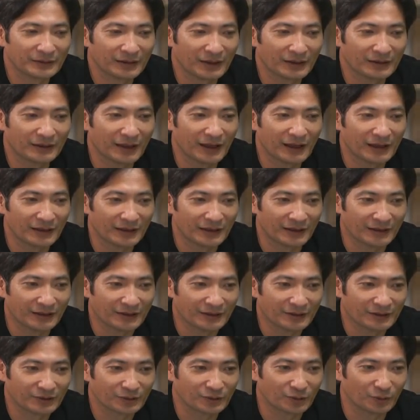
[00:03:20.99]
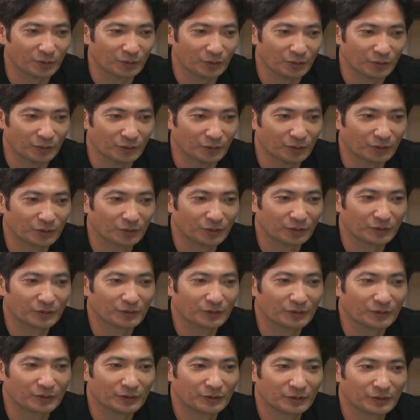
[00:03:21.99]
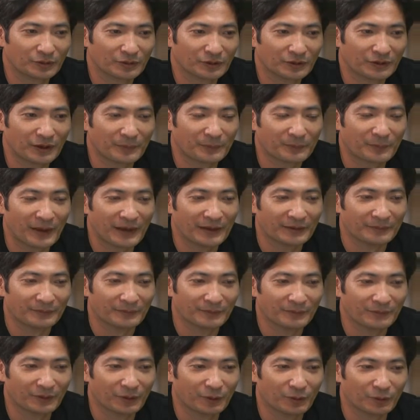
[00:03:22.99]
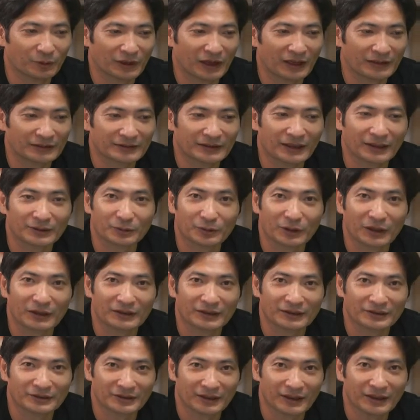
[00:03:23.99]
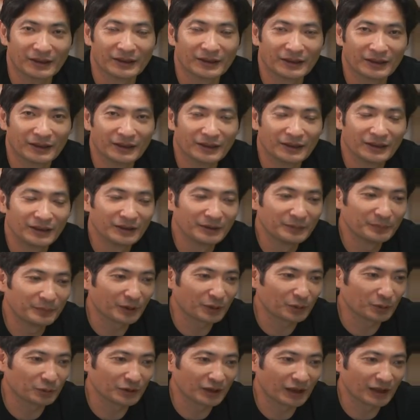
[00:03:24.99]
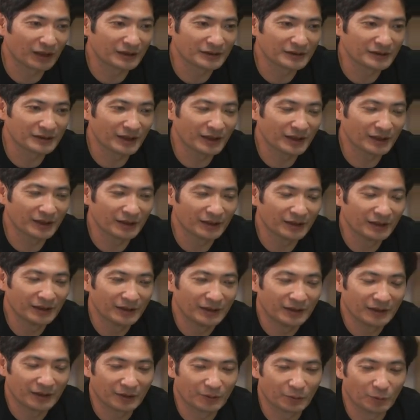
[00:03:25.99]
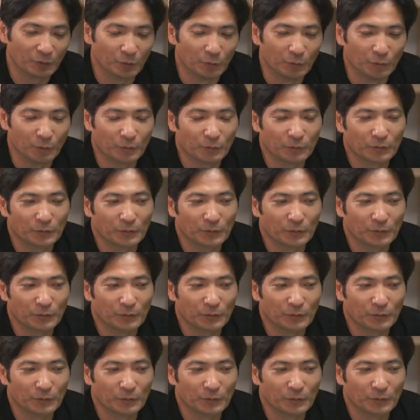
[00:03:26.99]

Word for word: で、ダイソー。で、ペンを買ったとかですね。まあ、こんな感じで、の、